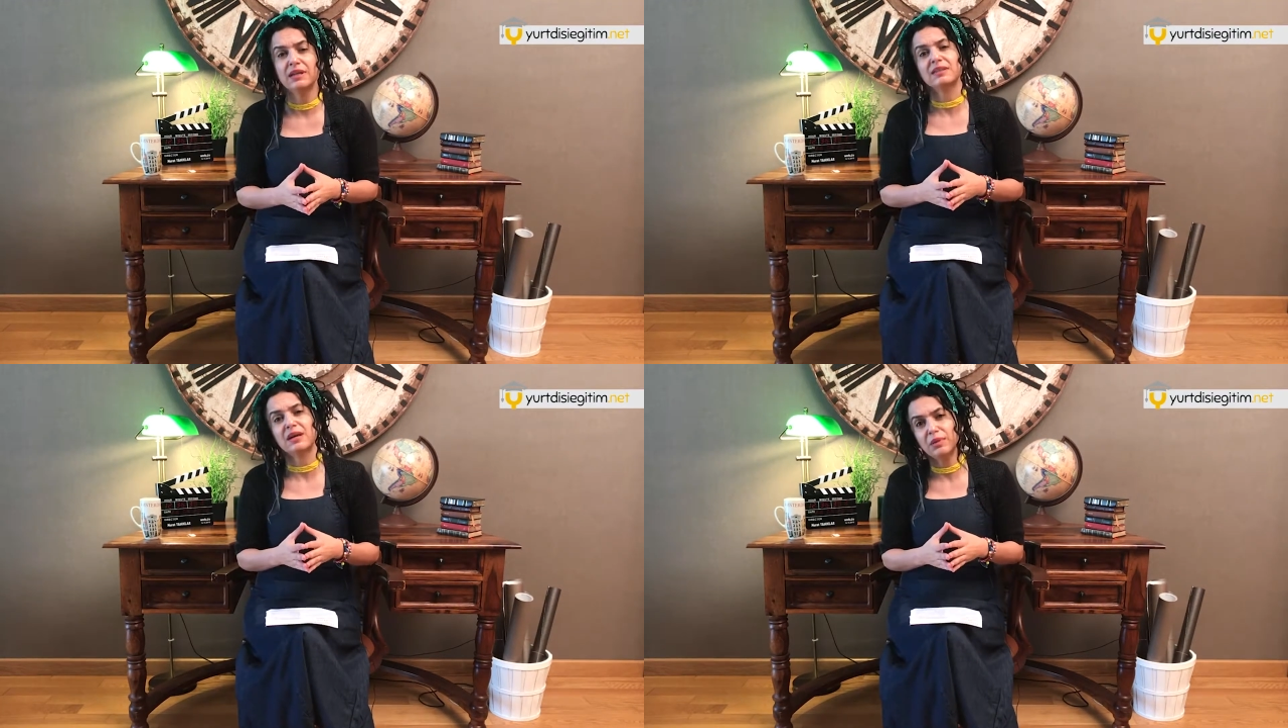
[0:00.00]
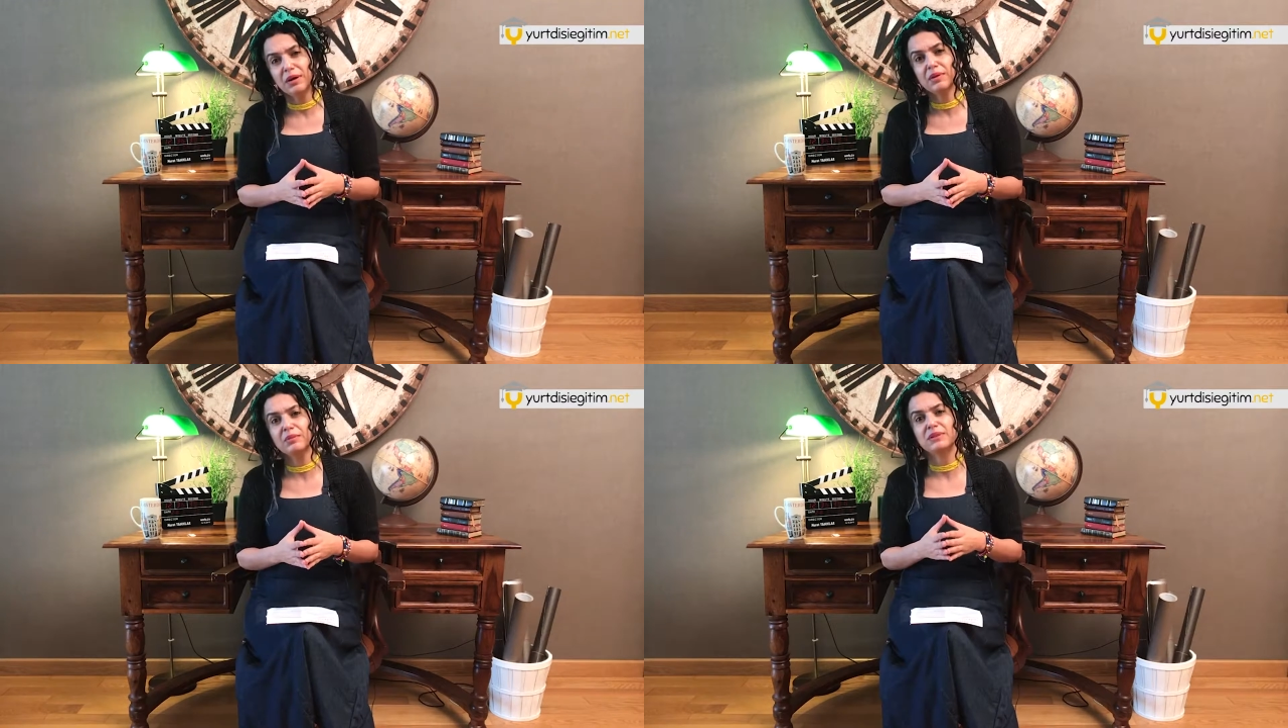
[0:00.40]

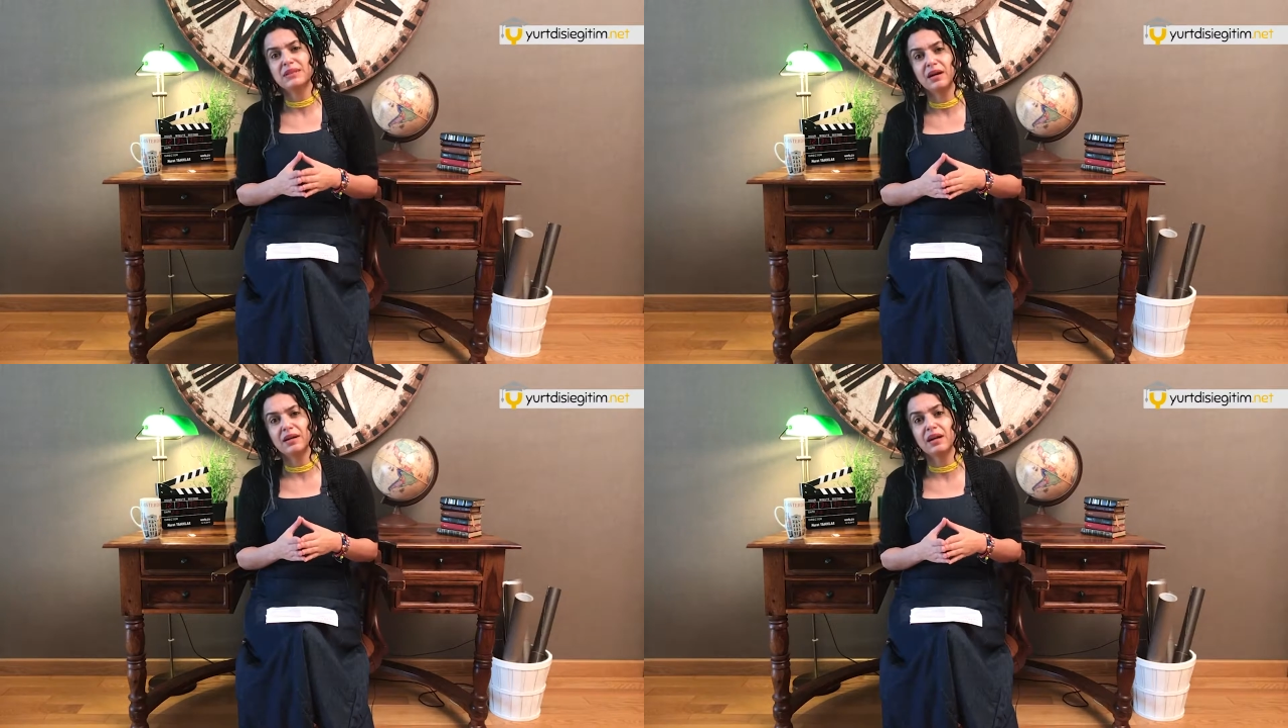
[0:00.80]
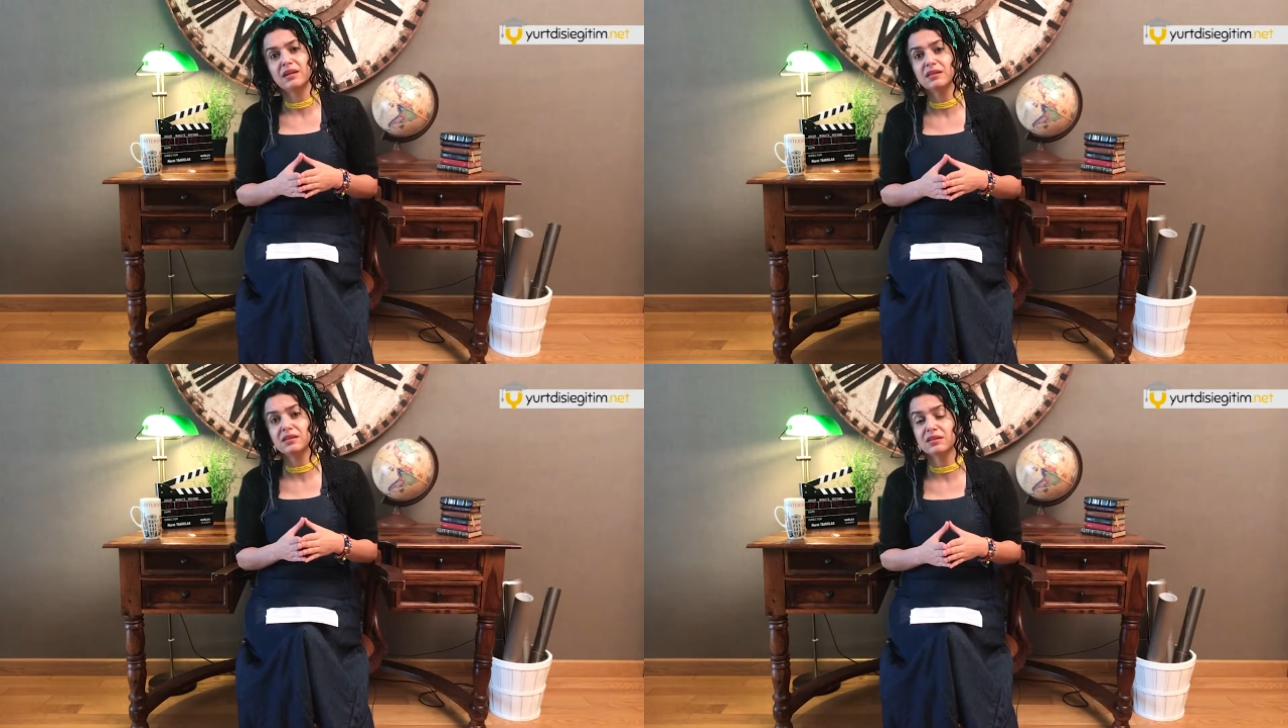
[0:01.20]
tamamen bir hayal
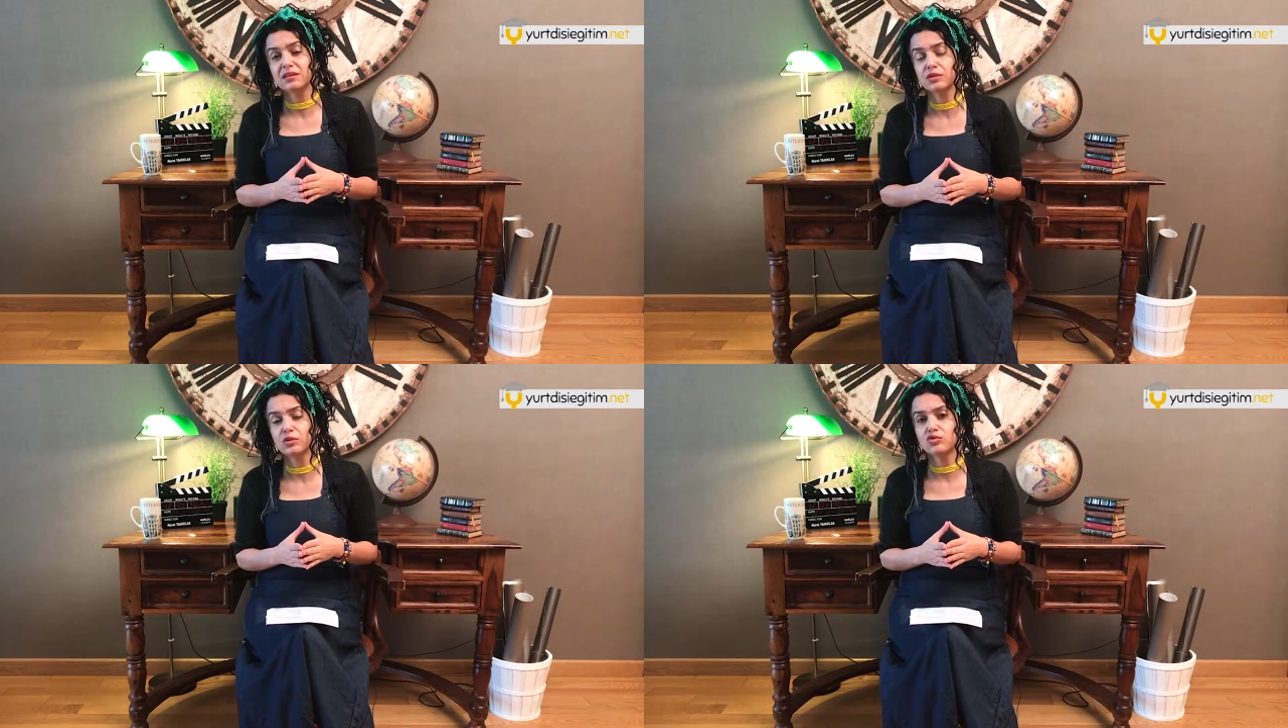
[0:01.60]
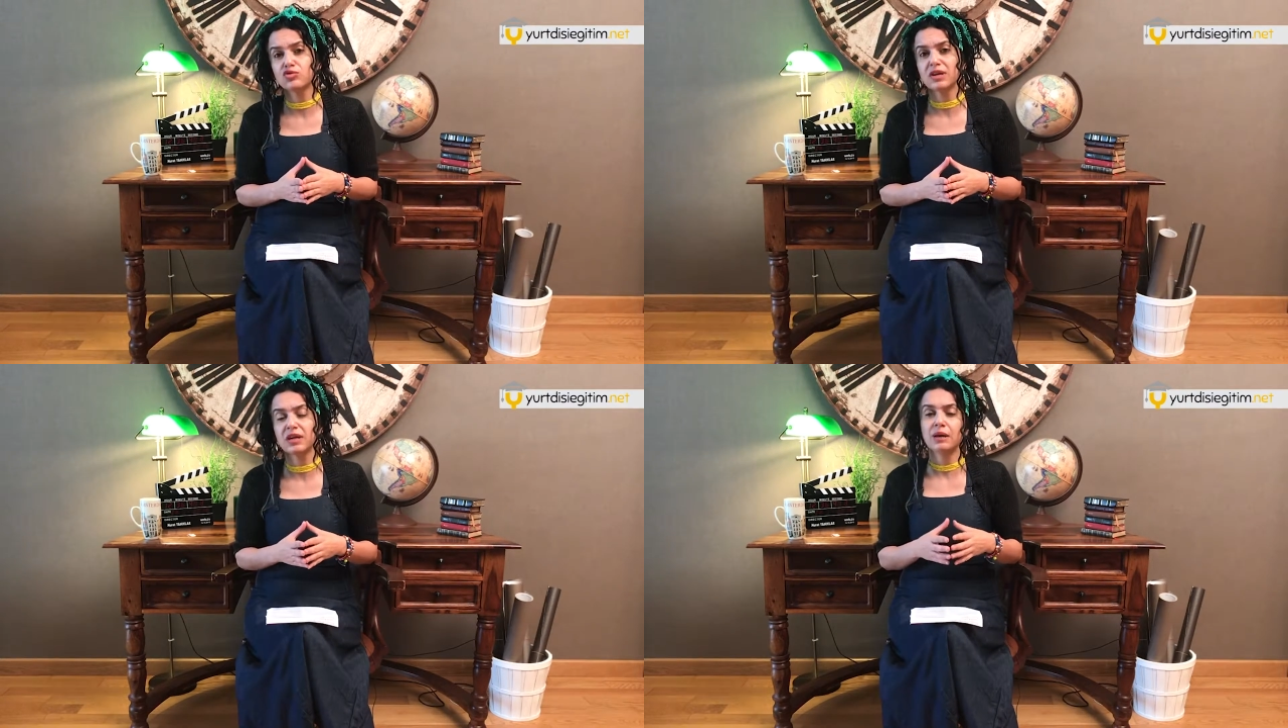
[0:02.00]
kırıklığı
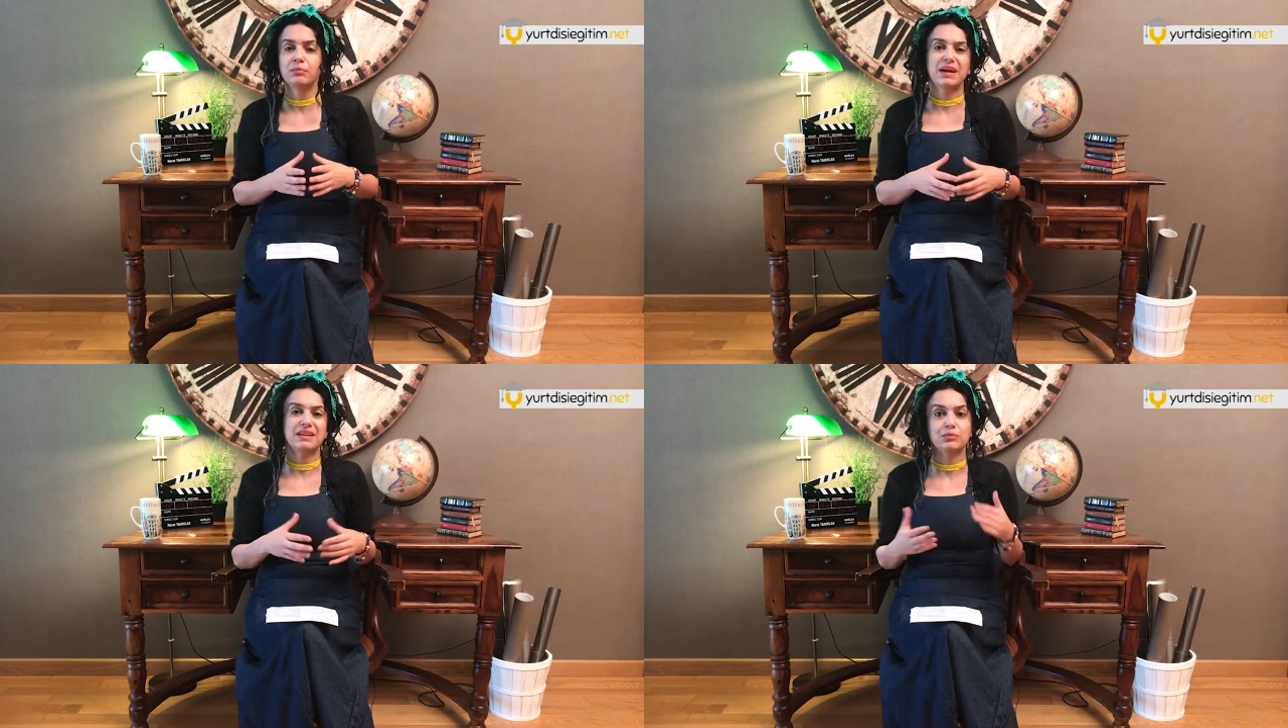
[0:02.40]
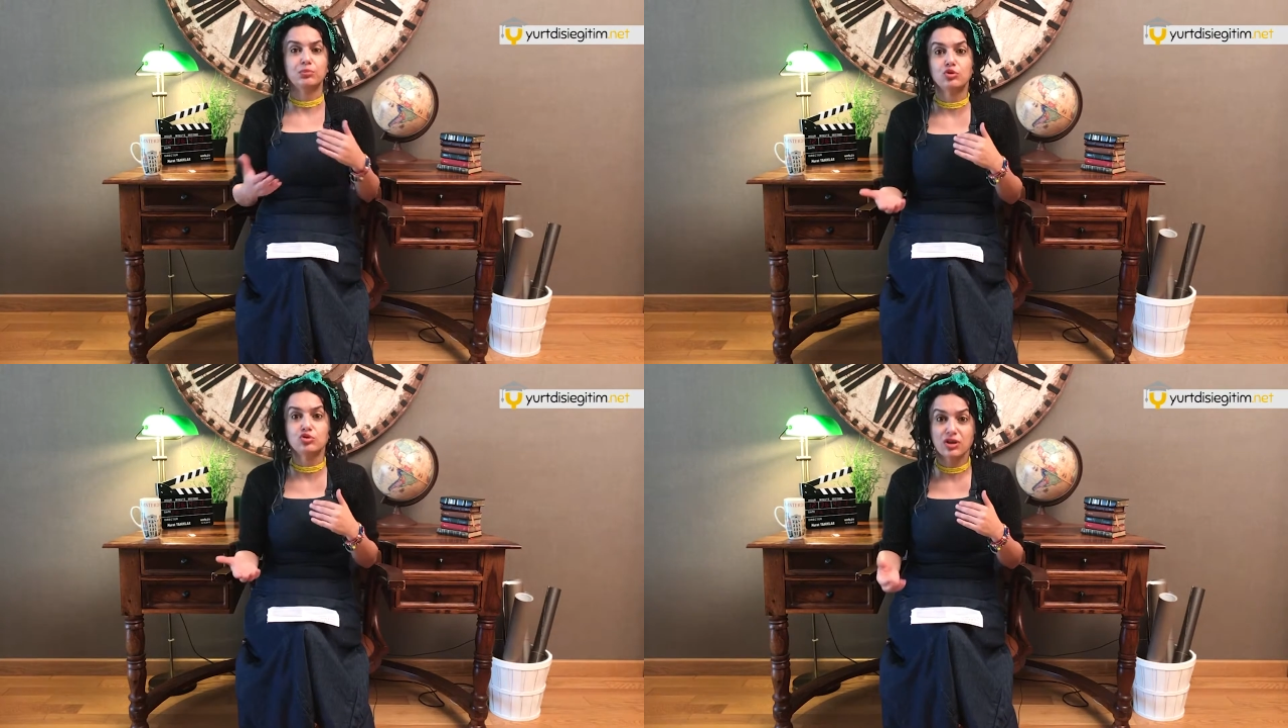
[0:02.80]
olacak. Belki
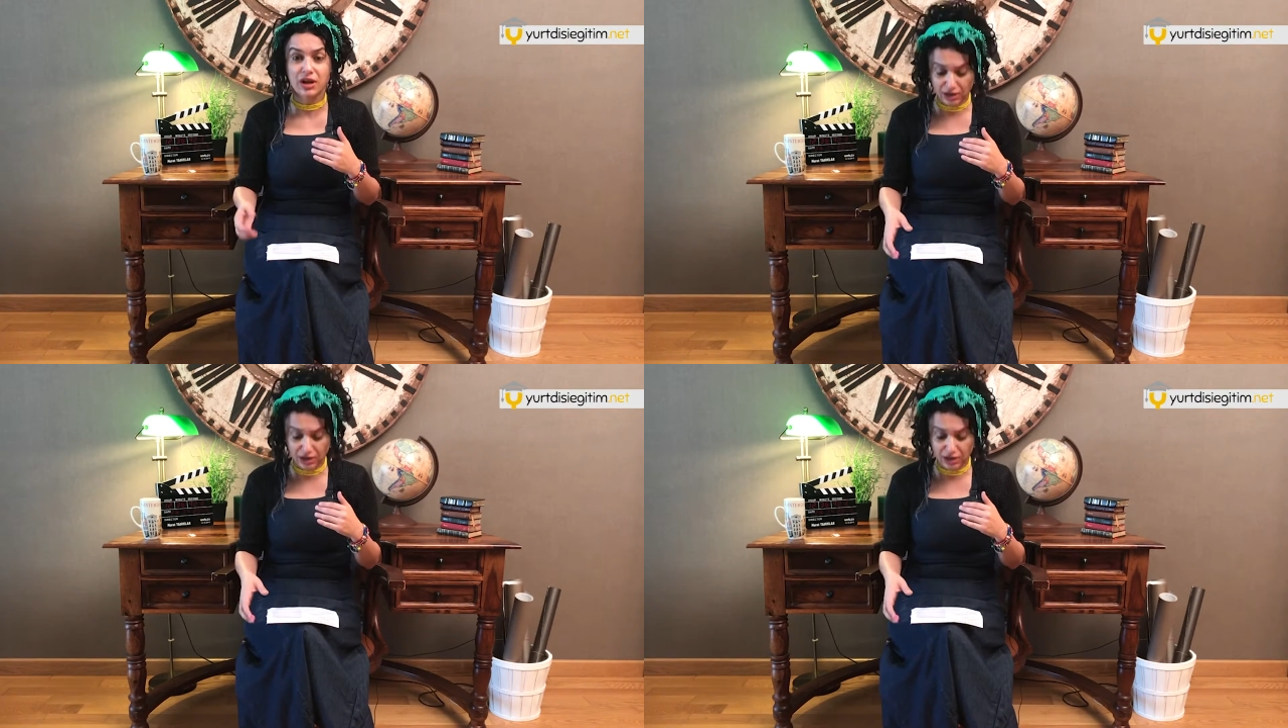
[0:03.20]
boşa